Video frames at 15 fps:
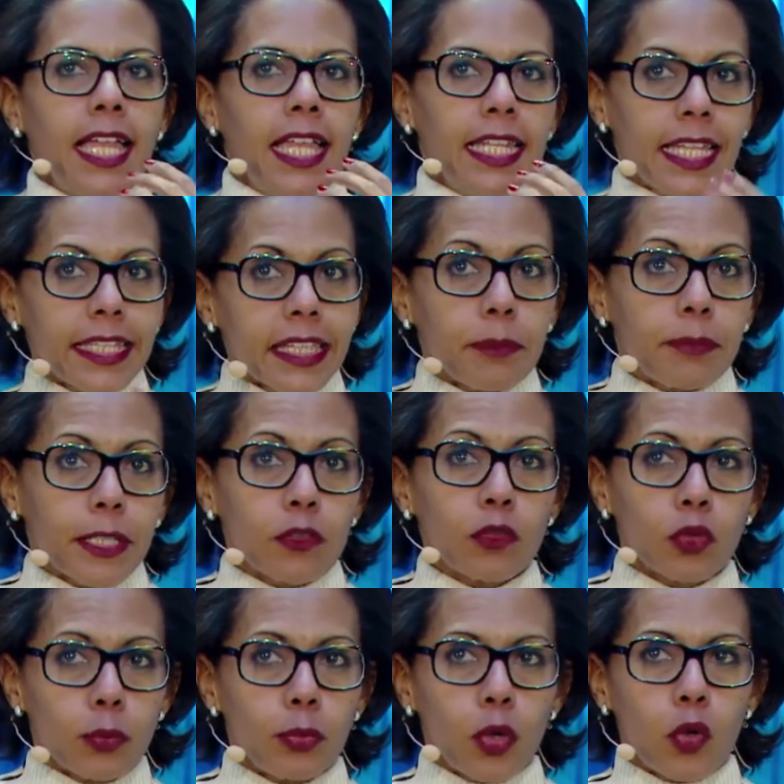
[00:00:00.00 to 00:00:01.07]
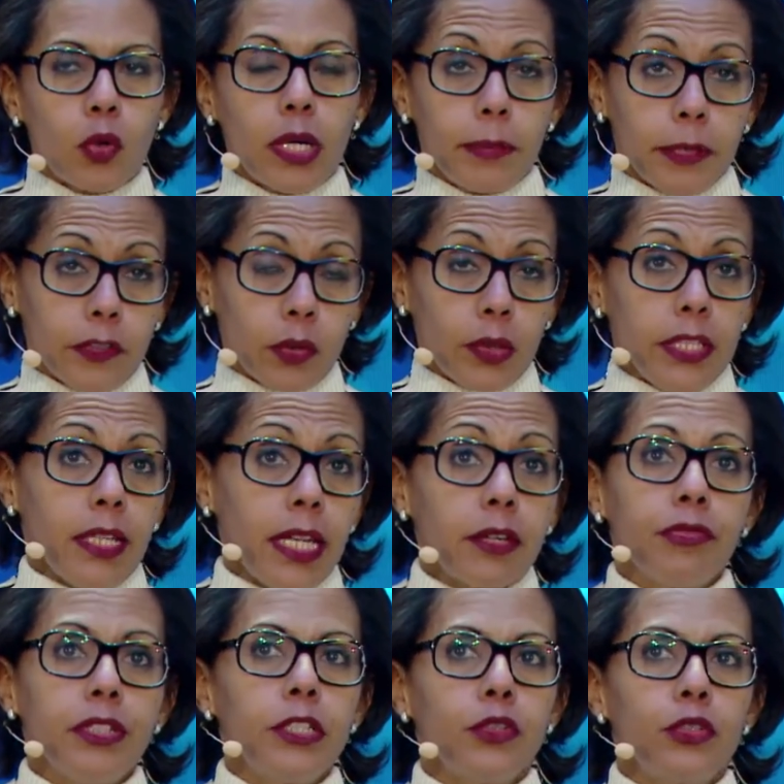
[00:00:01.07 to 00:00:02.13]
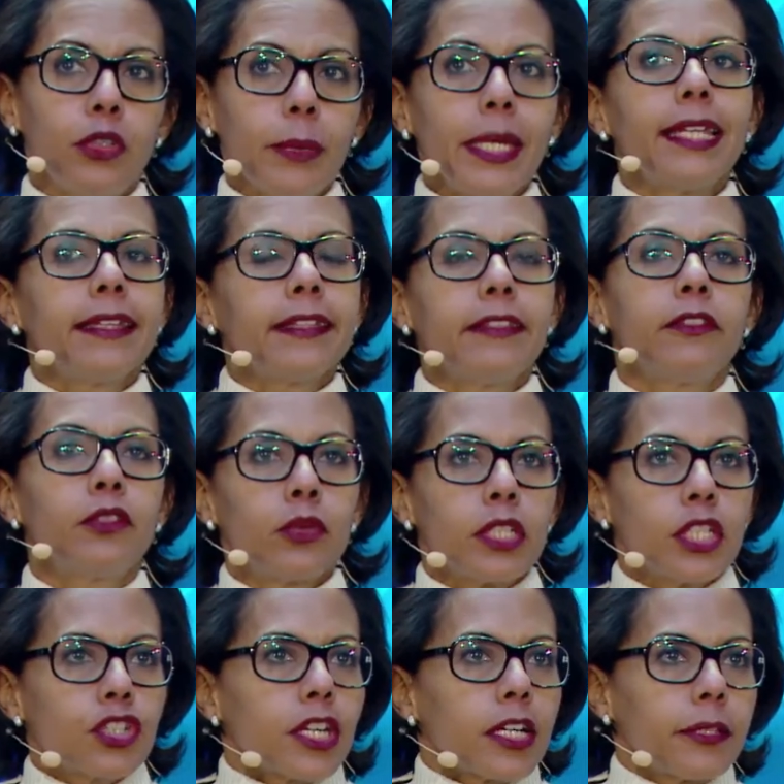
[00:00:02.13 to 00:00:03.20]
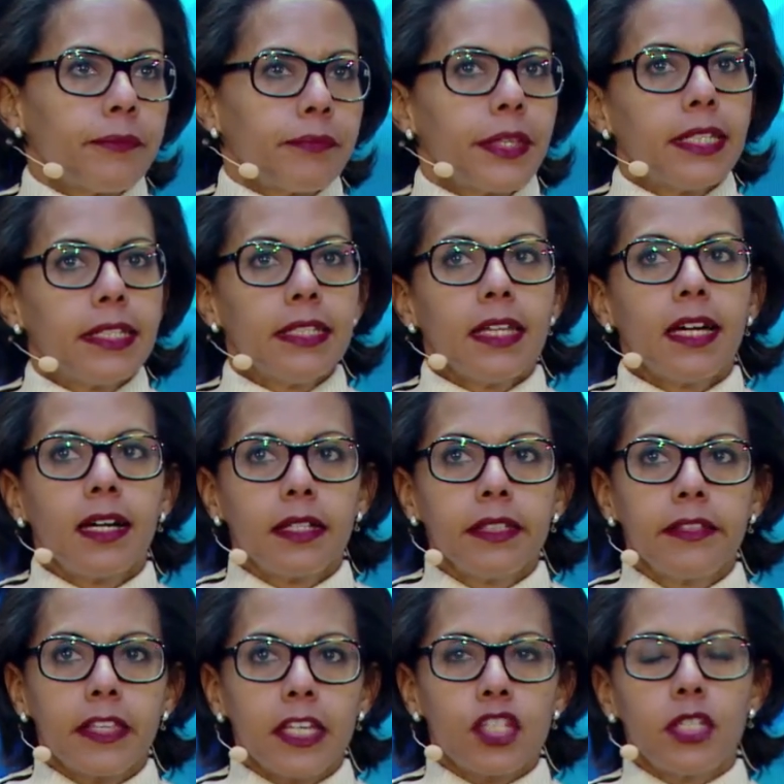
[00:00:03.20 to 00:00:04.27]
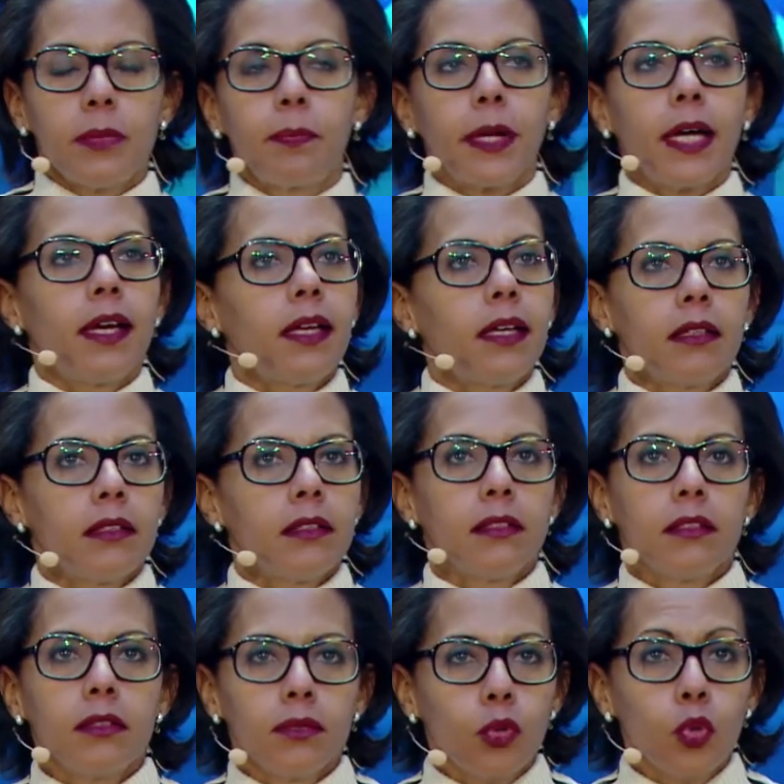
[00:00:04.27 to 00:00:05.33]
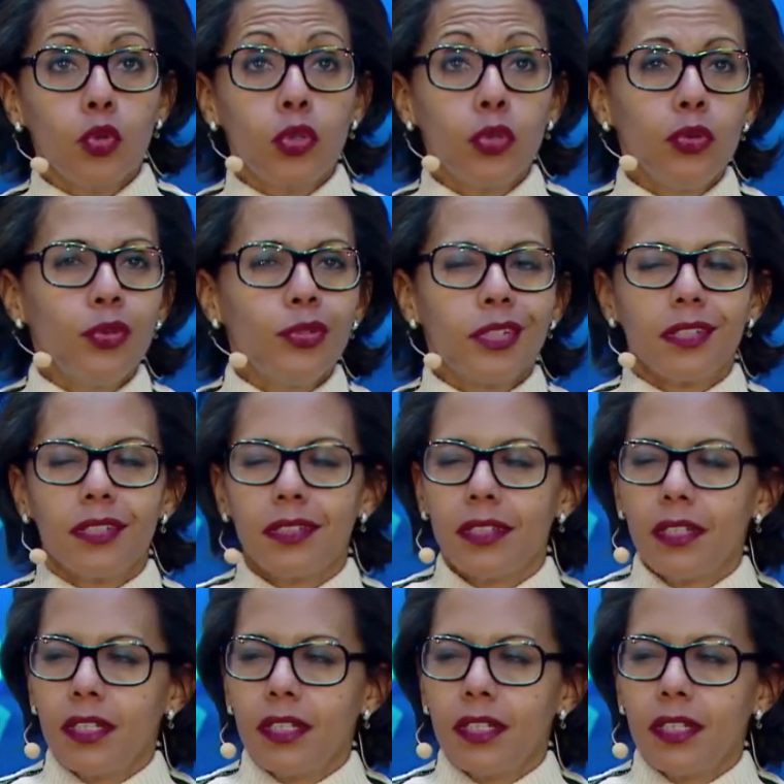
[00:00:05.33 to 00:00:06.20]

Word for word: L'adaptation, pourquoi Parce que la ville de demain, elle existe déjà. Elle est là. Il ne s'agit pas, euh, aucune, euh,